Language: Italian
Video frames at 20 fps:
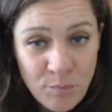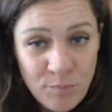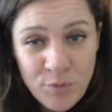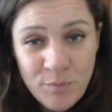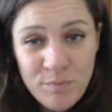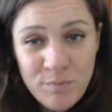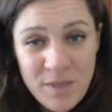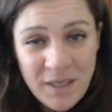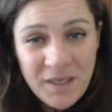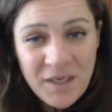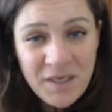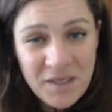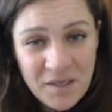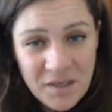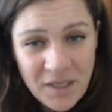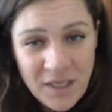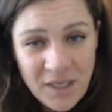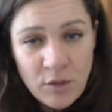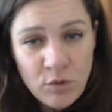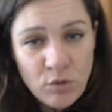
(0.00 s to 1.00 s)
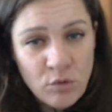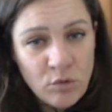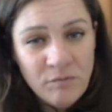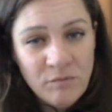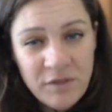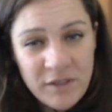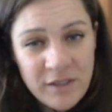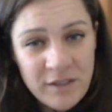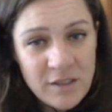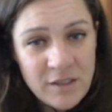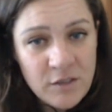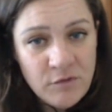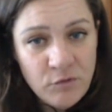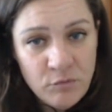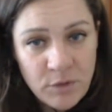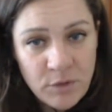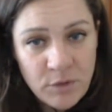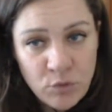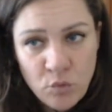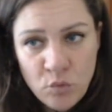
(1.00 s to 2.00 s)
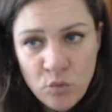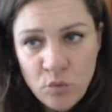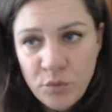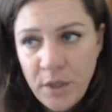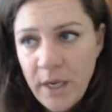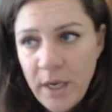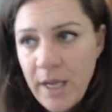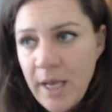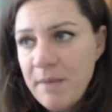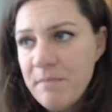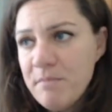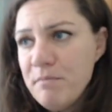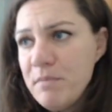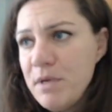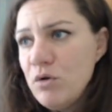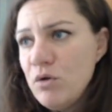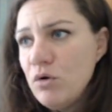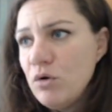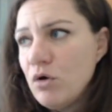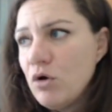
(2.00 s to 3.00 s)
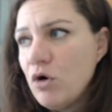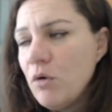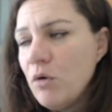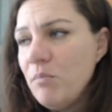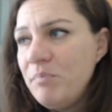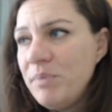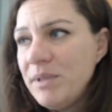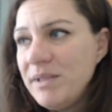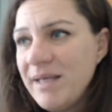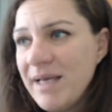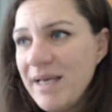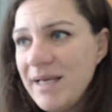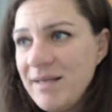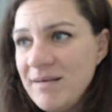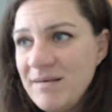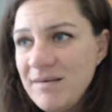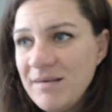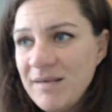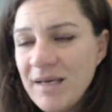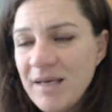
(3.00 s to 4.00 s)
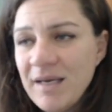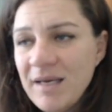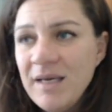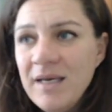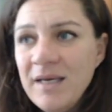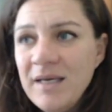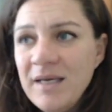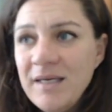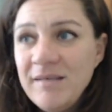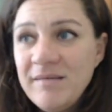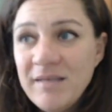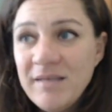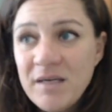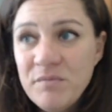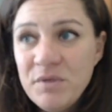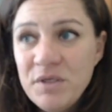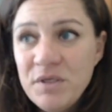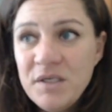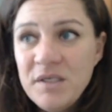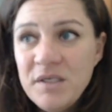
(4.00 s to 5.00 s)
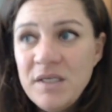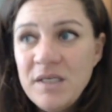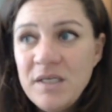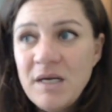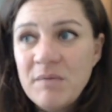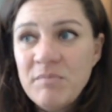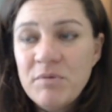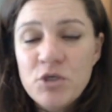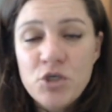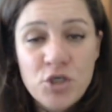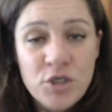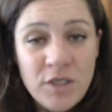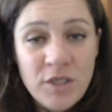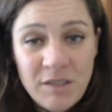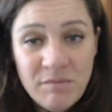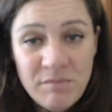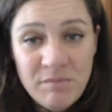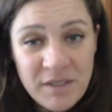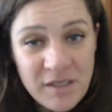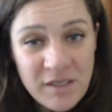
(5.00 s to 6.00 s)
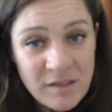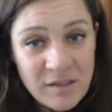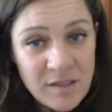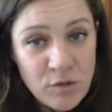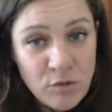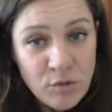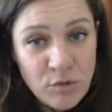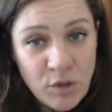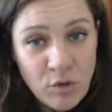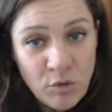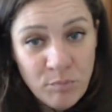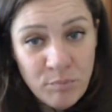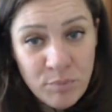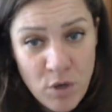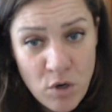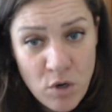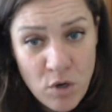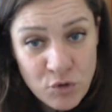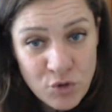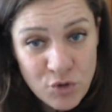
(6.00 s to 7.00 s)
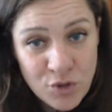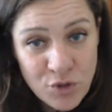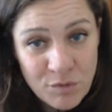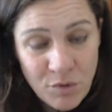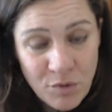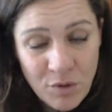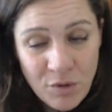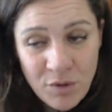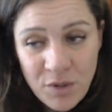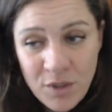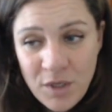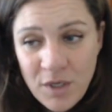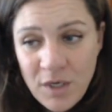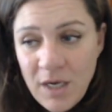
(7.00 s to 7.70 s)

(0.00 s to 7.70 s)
più bianco e nero, non vede le sfumature, è meno competente in termini di capacità di mediazione col prossimo.